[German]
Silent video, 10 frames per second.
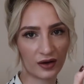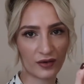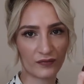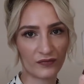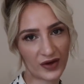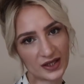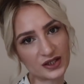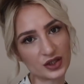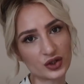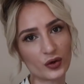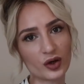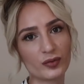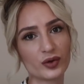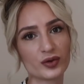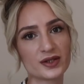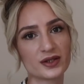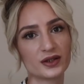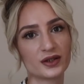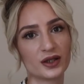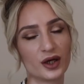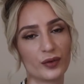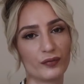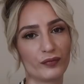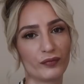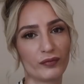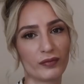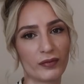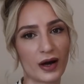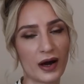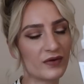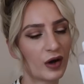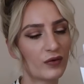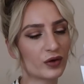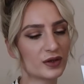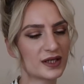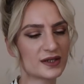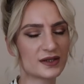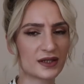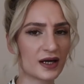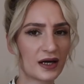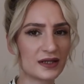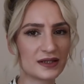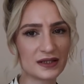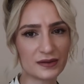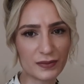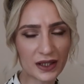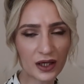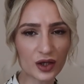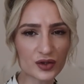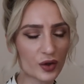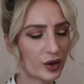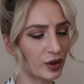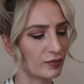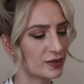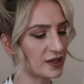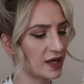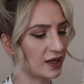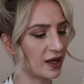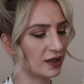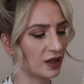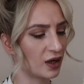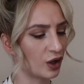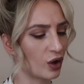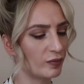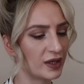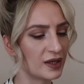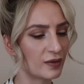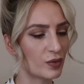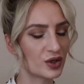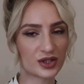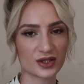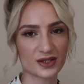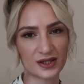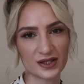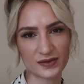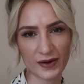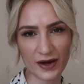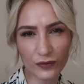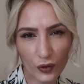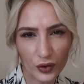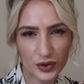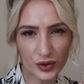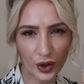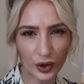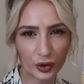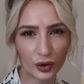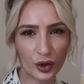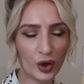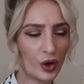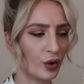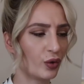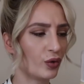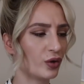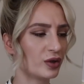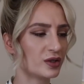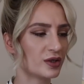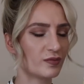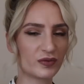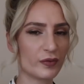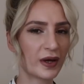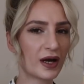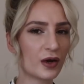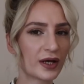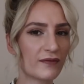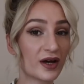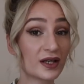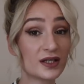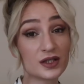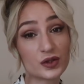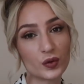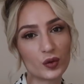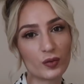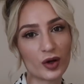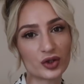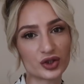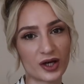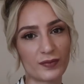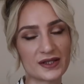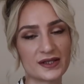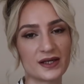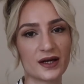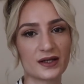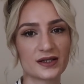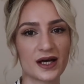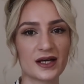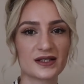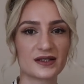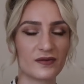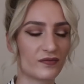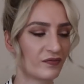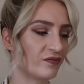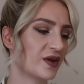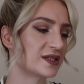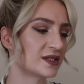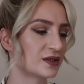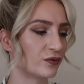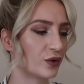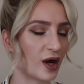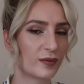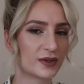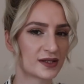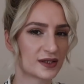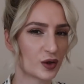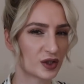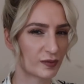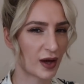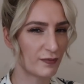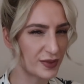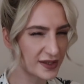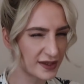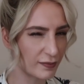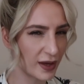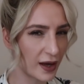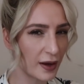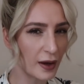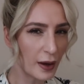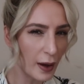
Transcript: ähm, wenn ich den Toner benutze, ähm, Einfach aufgrund dessen, da ich nicht mehrere Säuren miteinander kombinieren möchte. Es sind zwei Fruchtsäuren und ähm, ich will meine Haut einfach nicht zu überstrapazieren. Das heißt, wenn ich das Gefühl habe, dass ich heute mal ein bisschen mehr